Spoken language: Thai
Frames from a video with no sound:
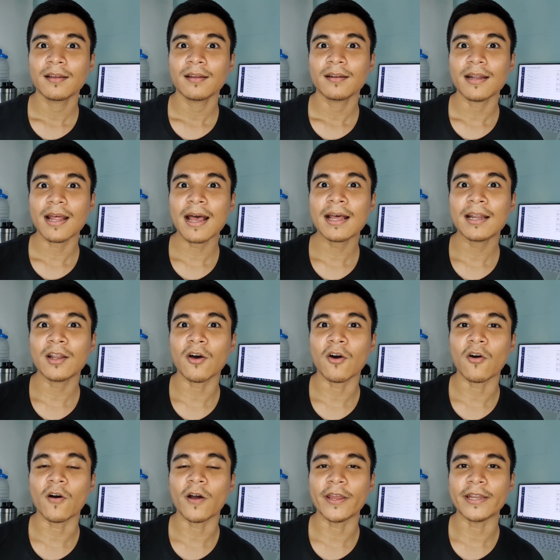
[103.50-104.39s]
หน้าล
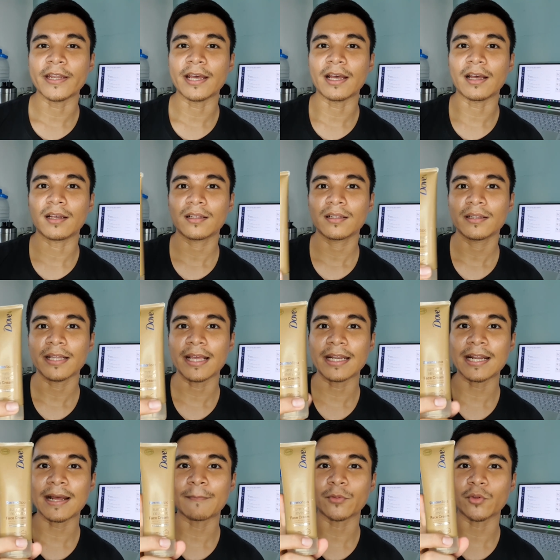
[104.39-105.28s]
อยเนี่ย แนะ
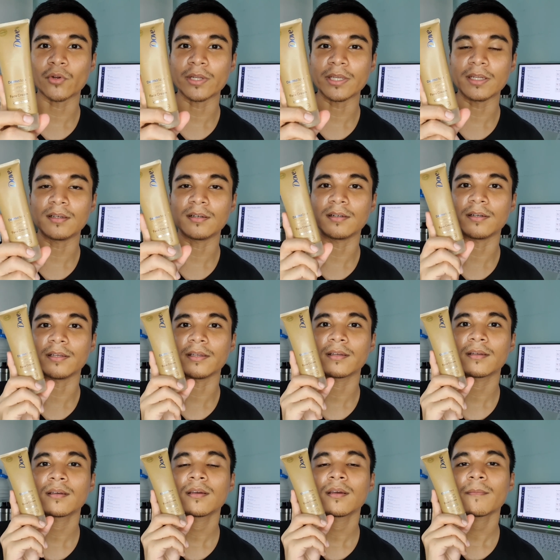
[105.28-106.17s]
นำตัวนี้เลย
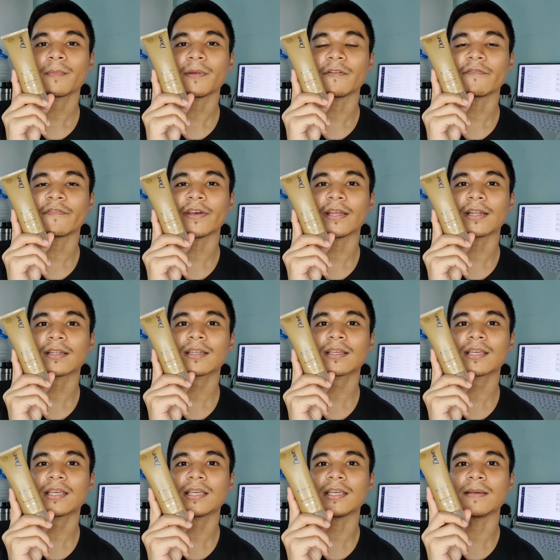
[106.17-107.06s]
เป็นเฟส
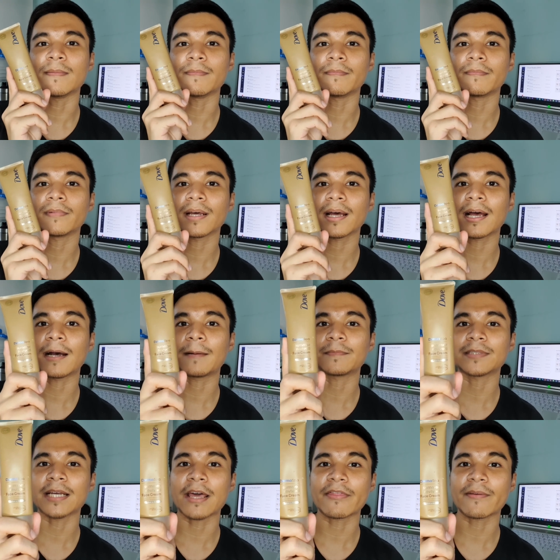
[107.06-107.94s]
ครีมนะครับ
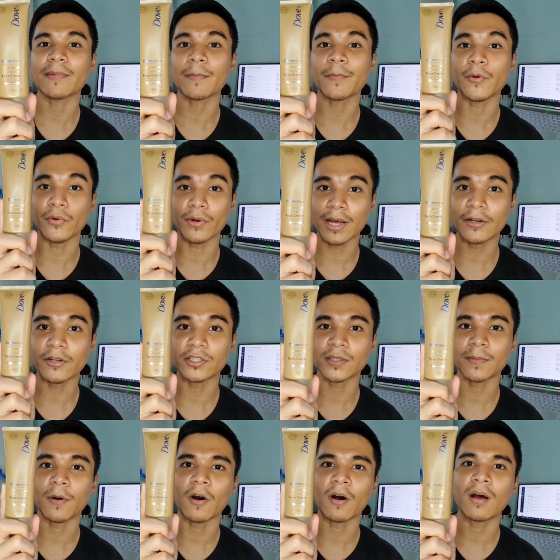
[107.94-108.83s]
ใช้สำหรับผิวหน้าโดยเฉ
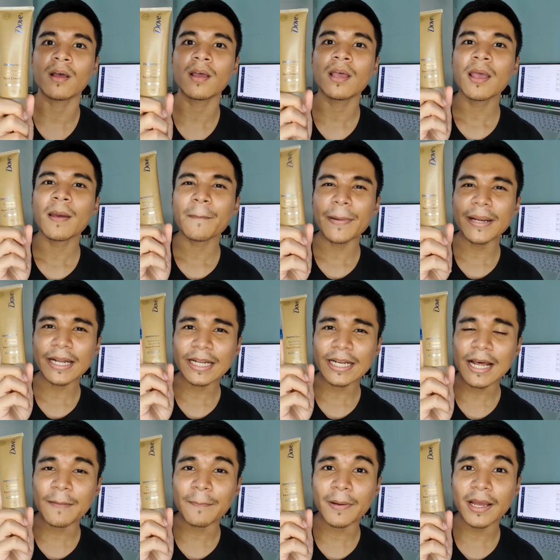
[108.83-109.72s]
พาะไม่แนะ
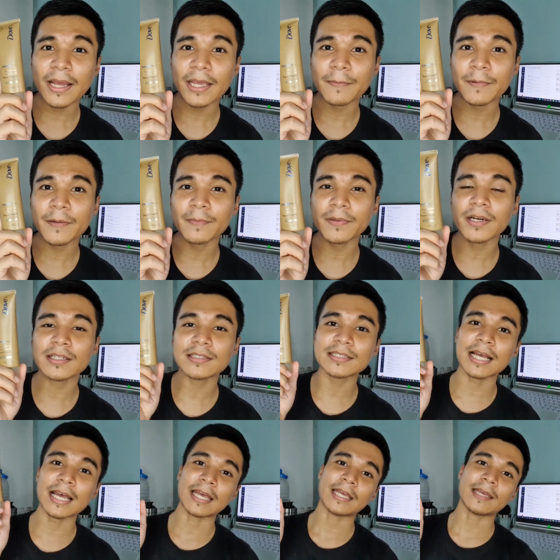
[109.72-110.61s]
นำให้เพื่อนๆ
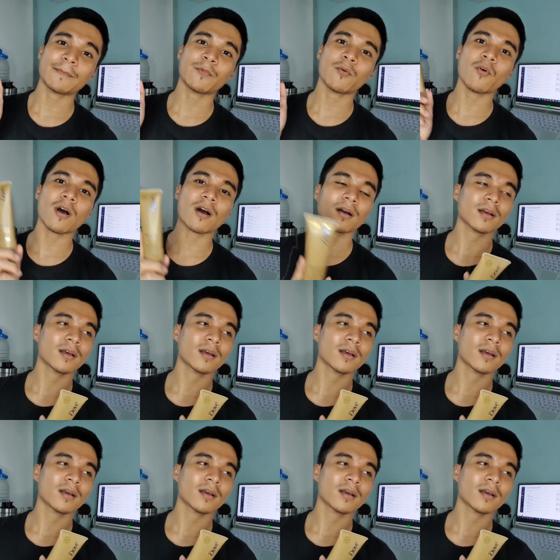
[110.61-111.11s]
ใช้พวก